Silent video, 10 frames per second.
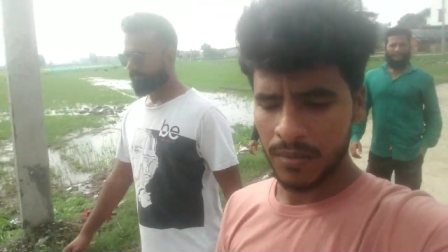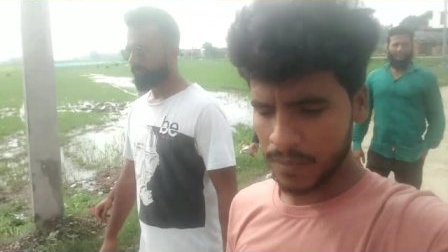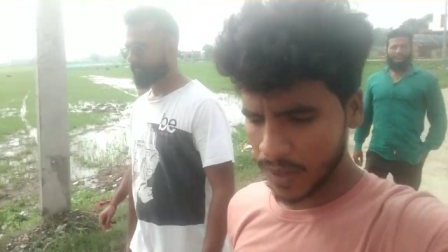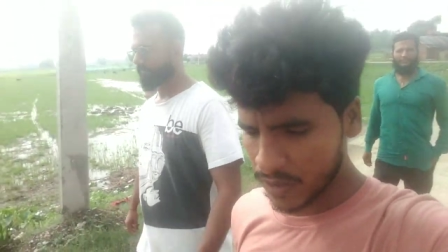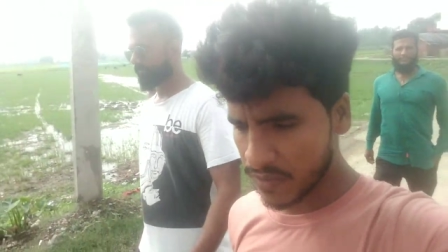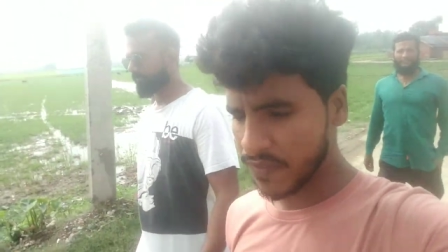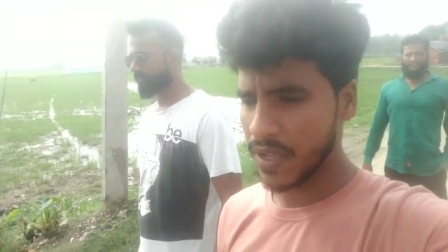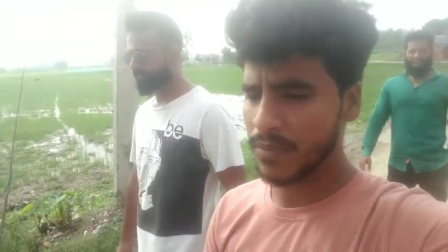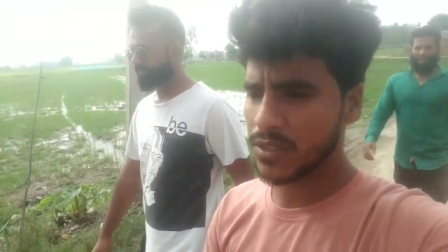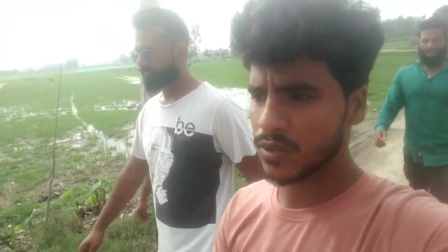बहुत ही
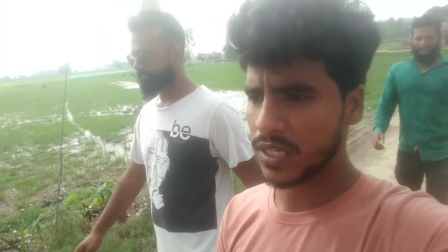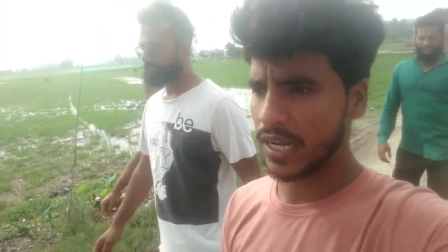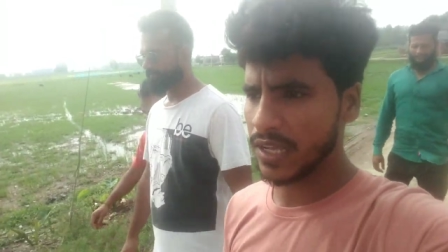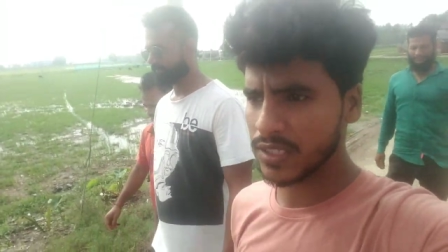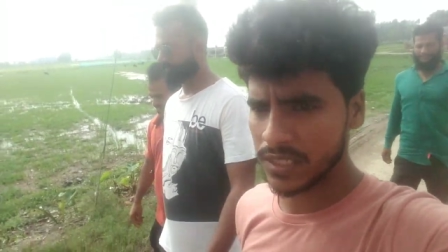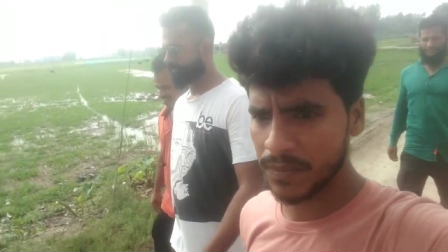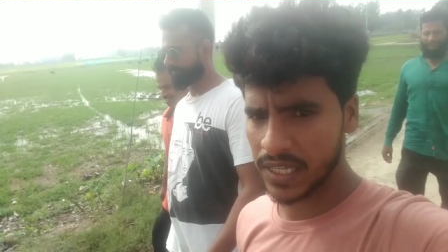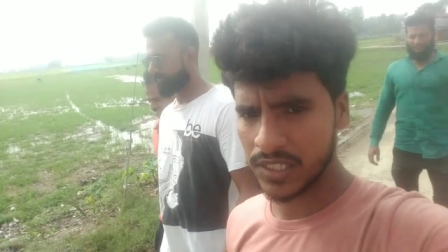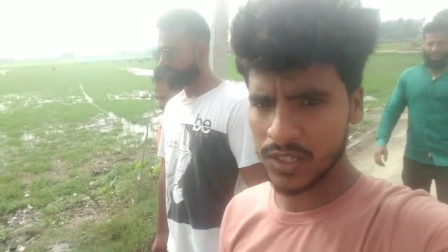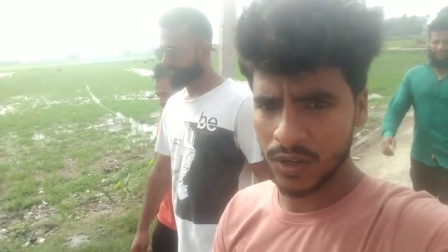फेमस होटल है
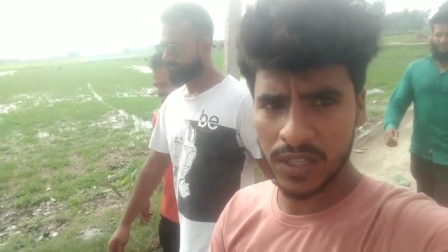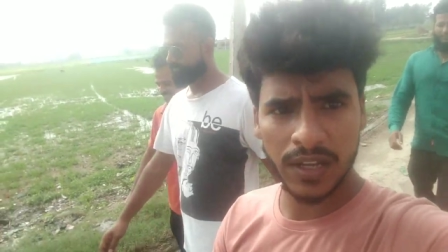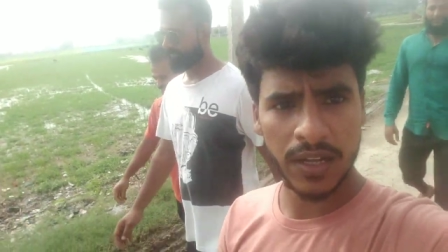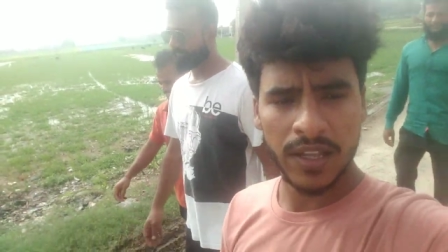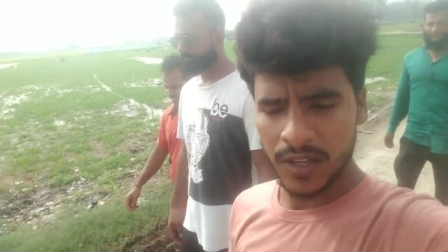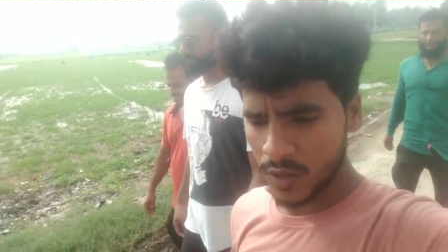जिसमें कि चौदह